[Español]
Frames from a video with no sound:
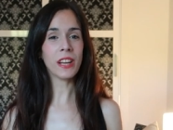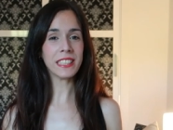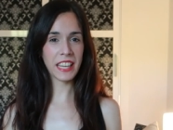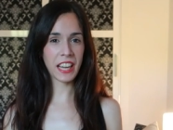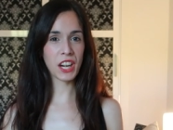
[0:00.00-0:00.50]

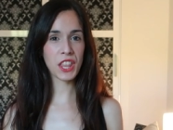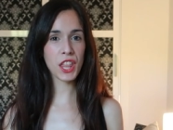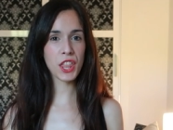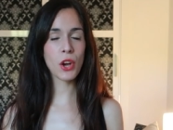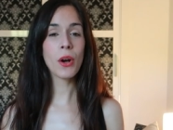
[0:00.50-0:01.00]
este
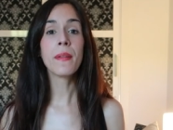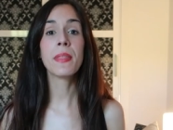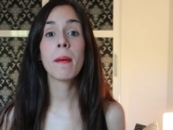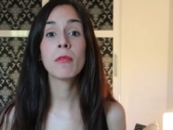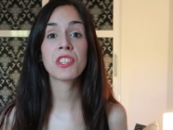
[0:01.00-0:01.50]
ejercicio,
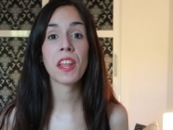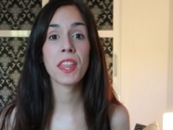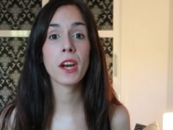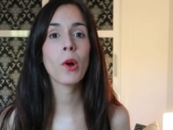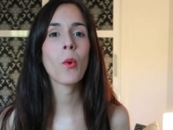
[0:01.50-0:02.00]
debemos
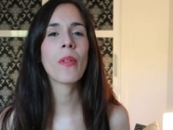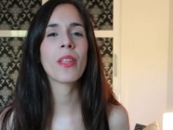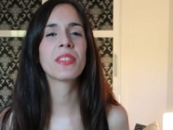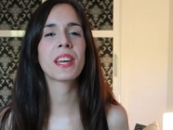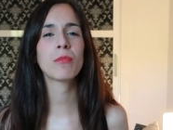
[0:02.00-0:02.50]
hacerlo
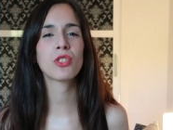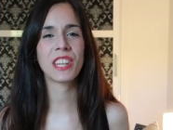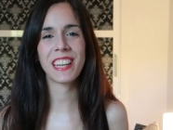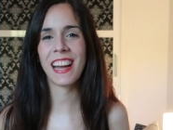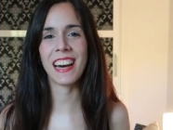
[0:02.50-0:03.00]
cuando entremos
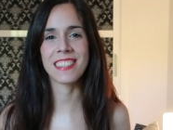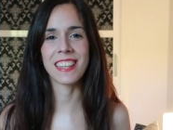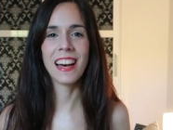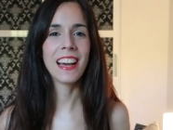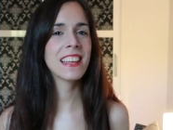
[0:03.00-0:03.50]
en
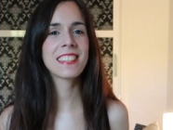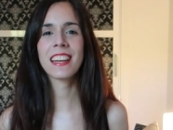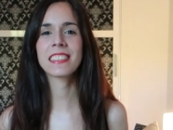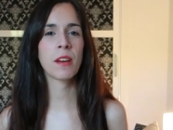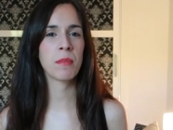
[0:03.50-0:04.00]
casa,
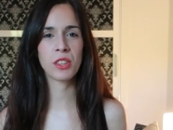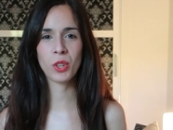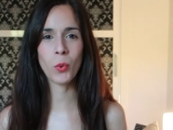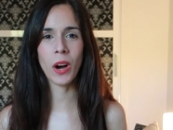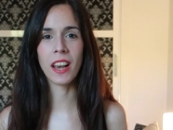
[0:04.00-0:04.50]

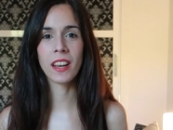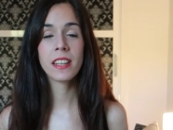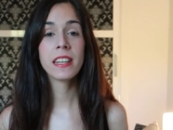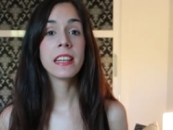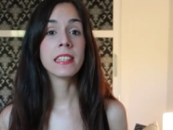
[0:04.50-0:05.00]
exactamente igual.
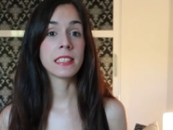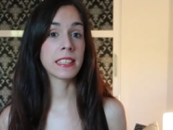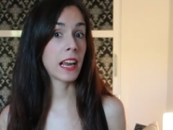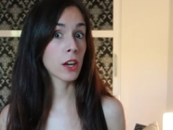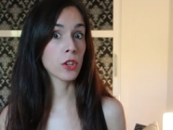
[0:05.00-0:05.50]

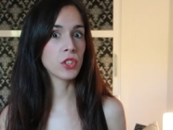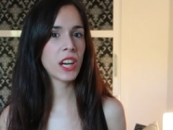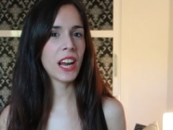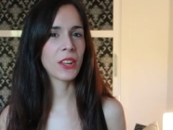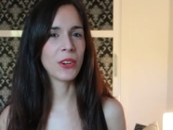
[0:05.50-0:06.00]
Será al
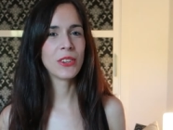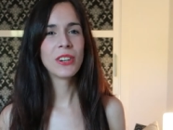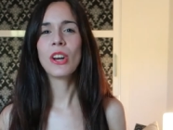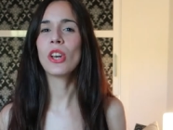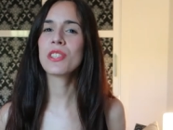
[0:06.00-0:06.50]
contrario,
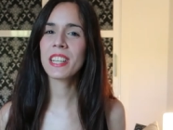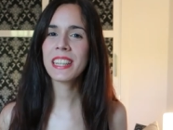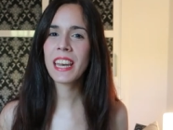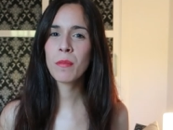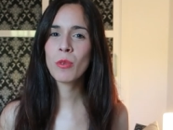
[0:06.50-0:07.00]
lo
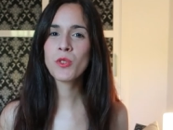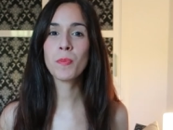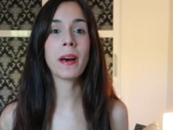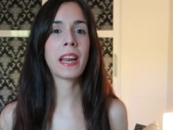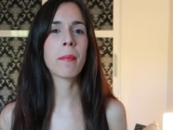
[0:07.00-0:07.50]
sentaremos
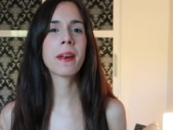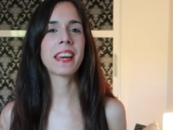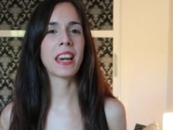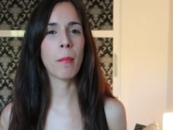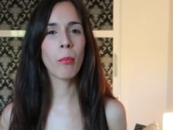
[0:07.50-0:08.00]
para
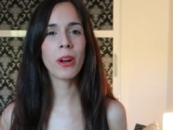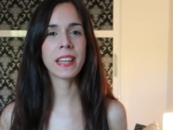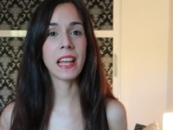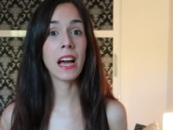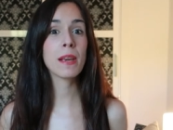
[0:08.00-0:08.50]
abrir la
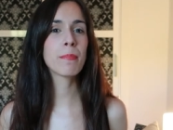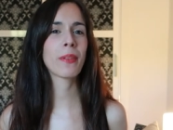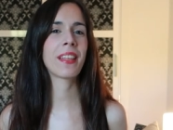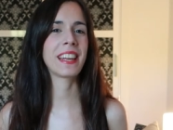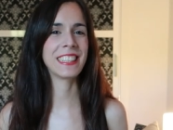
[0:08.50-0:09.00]
puerta y
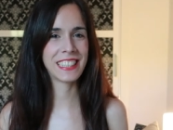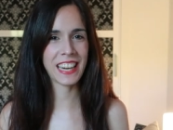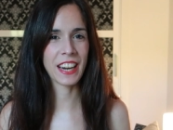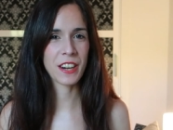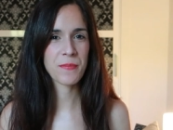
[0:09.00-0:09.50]
poder
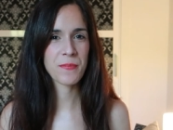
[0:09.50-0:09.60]
entrar.